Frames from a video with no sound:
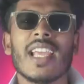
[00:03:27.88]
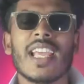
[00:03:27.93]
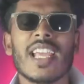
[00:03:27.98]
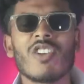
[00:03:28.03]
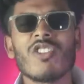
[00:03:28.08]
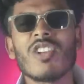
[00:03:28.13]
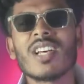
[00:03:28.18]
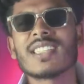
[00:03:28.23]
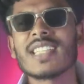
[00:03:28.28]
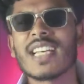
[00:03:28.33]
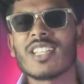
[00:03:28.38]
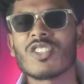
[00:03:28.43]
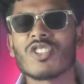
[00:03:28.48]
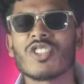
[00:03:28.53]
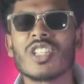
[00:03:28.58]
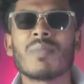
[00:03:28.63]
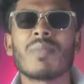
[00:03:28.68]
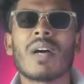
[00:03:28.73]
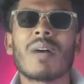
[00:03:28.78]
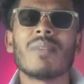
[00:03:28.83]
এগুলা যে
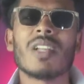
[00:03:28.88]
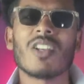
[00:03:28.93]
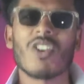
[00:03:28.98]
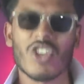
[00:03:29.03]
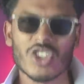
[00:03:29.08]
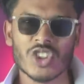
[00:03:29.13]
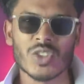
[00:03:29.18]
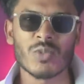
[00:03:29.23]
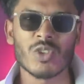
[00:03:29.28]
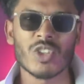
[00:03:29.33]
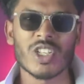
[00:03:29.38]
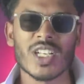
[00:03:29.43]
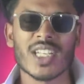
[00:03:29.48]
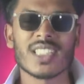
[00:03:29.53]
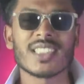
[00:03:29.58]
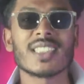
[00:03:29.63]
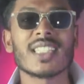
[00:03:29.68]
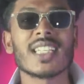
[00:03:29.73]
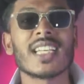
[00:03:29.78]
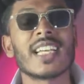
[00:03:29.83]
এতদিন পাবলিক হজম করে
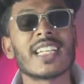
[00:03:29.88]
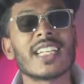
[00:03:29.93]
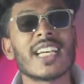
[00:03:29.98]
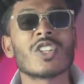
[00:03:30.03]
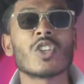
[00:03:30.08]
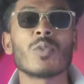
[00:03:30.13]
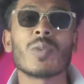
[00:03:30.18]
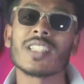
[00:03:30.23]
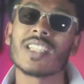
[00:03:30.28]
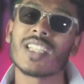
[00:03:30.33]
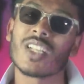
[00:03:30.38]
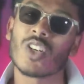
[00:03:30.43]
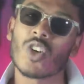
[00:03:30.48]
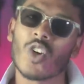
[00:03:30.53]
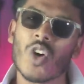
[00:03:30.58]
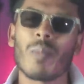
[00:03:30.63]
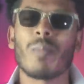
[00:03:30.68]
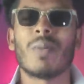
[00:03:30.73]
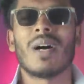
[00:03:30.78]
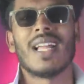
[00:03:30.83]
আসছে এটাই তোমাদের
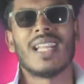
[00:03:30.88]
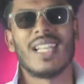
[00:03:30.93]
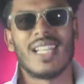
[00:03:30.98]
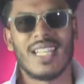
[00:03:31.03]
কপাল